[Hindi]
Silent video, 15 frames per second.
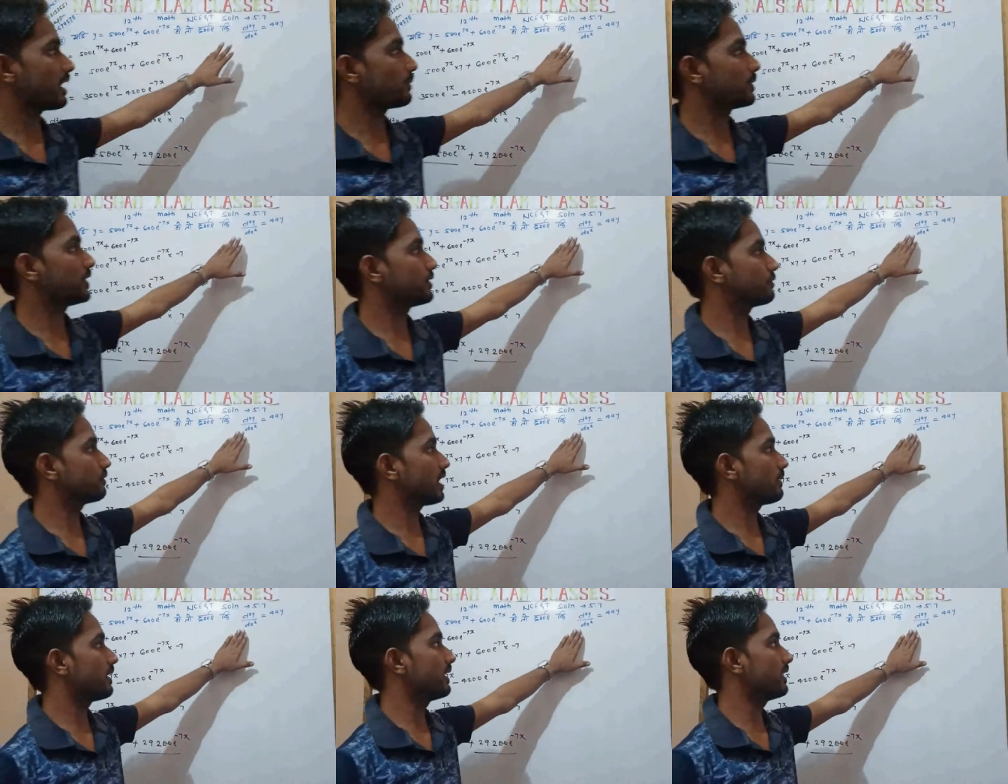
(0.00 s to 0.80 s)
आप डी टू
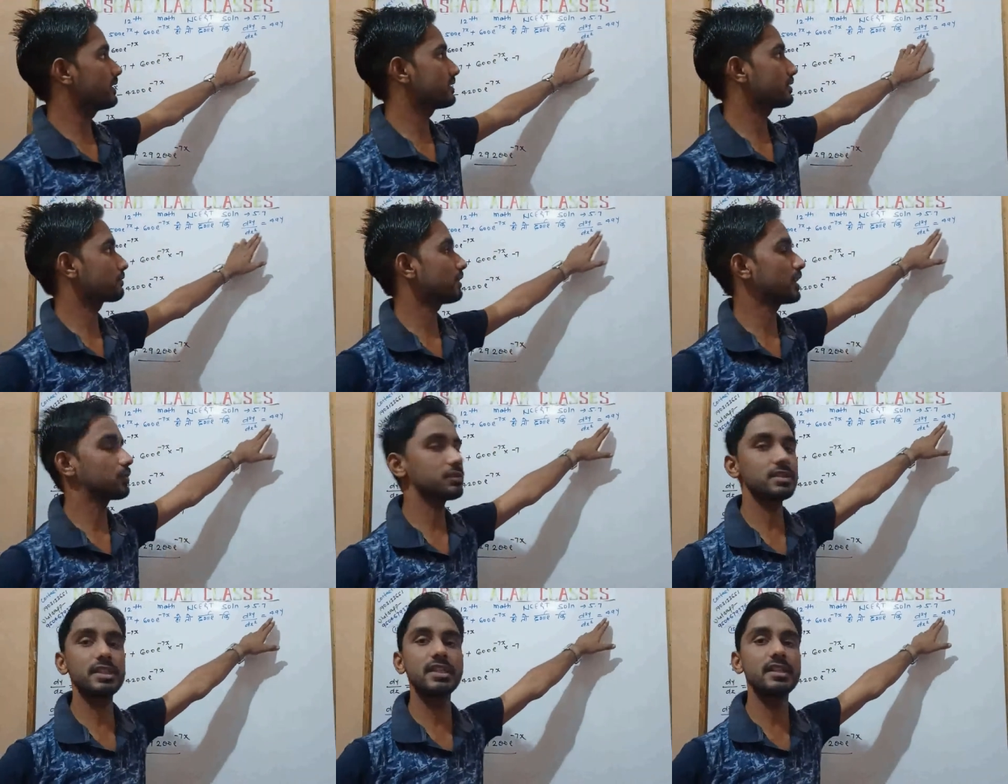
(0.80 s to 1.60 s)
आई बाई डी एक्स स्क्वायर
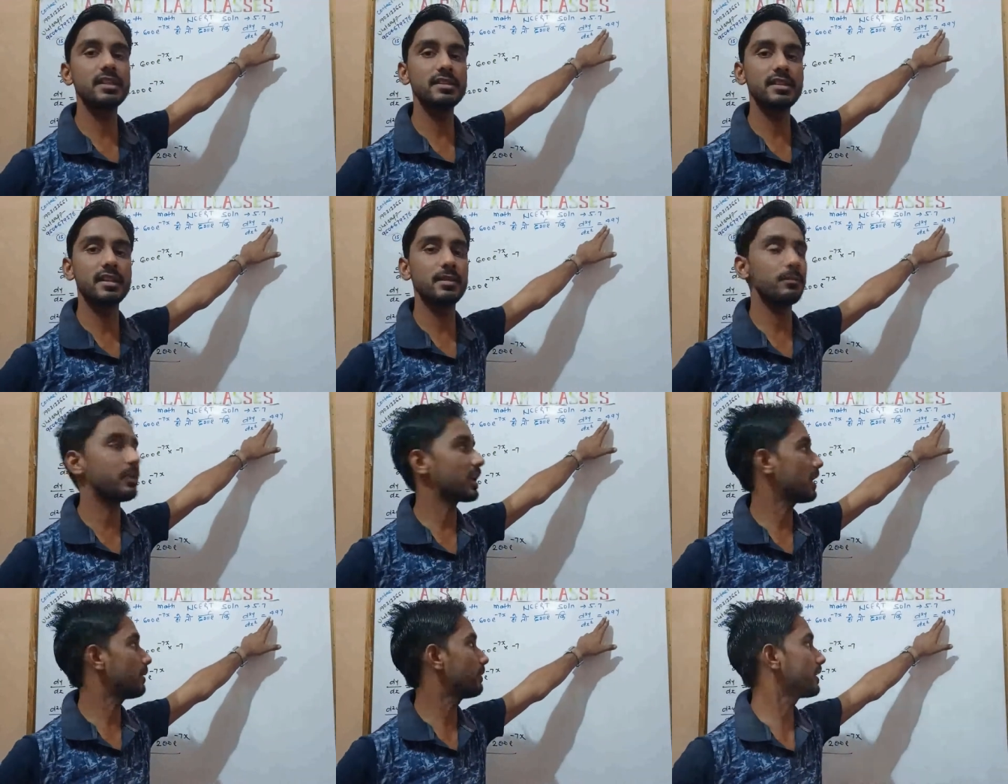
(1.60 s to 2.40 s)
को सिद्ध कीजिए कि
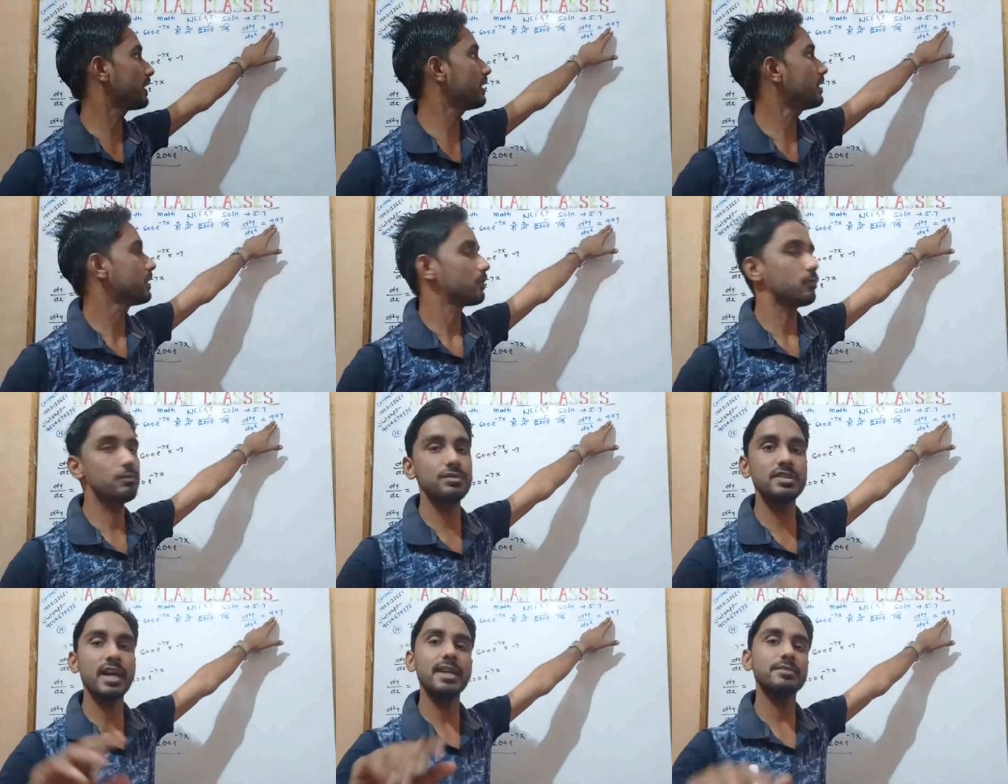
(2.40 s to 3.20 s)
बराबर है
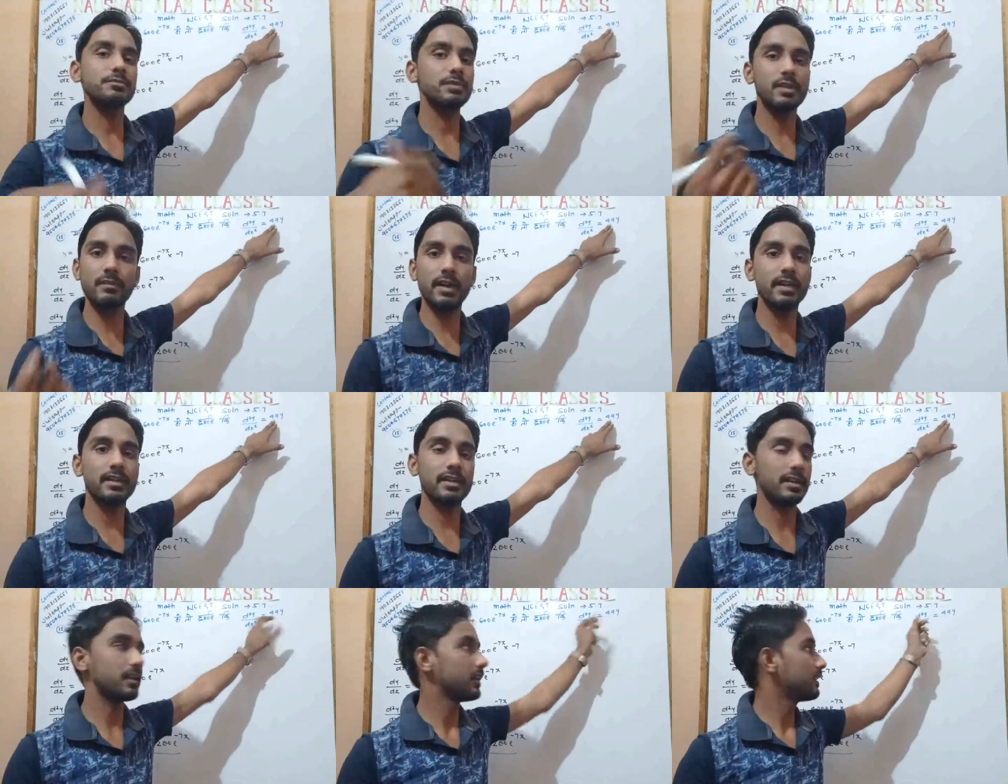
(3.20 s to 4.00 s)
उनचास गुने वाई
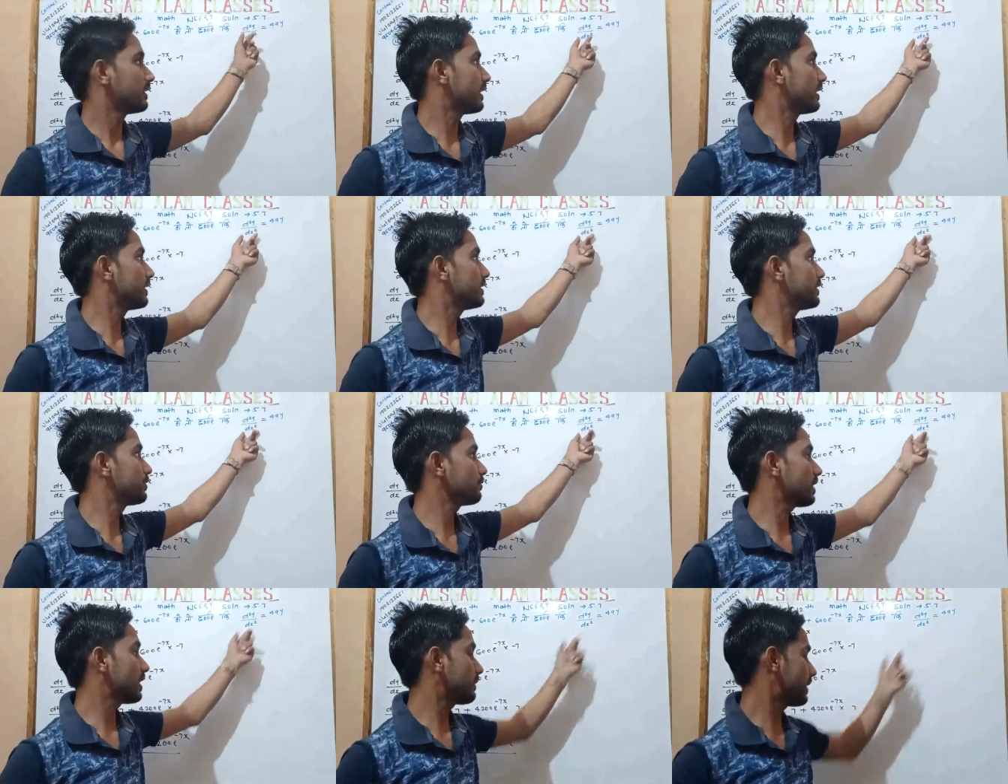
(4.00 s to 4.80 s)
के यानी डी
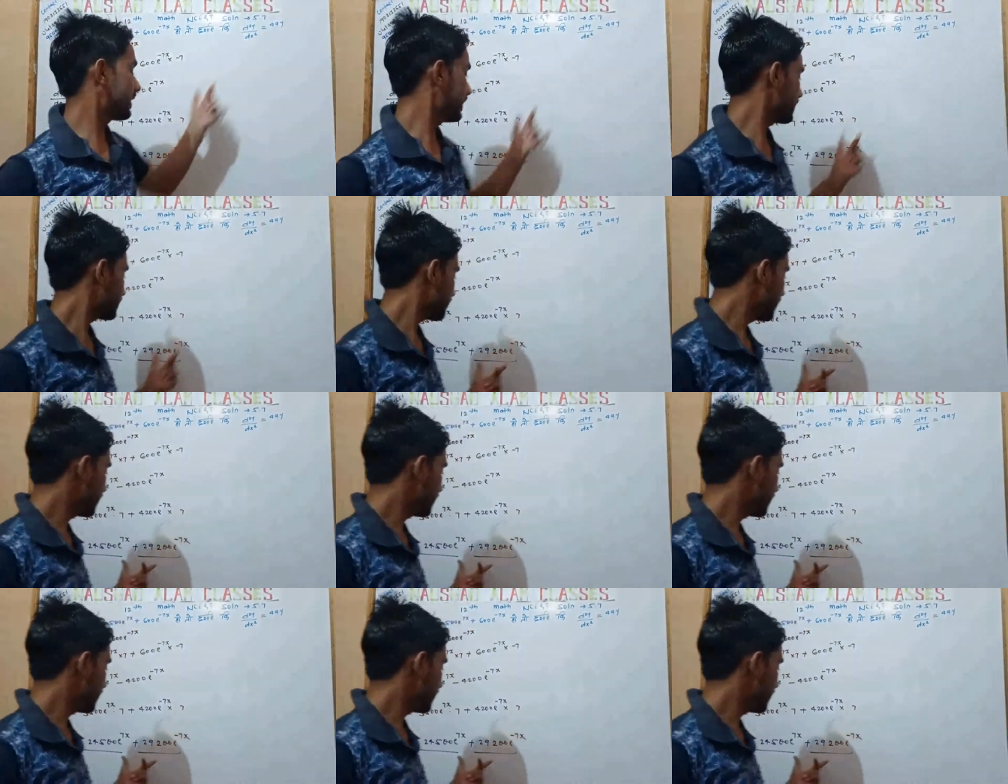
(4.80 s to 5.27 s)
टू आई बाई डी एक्स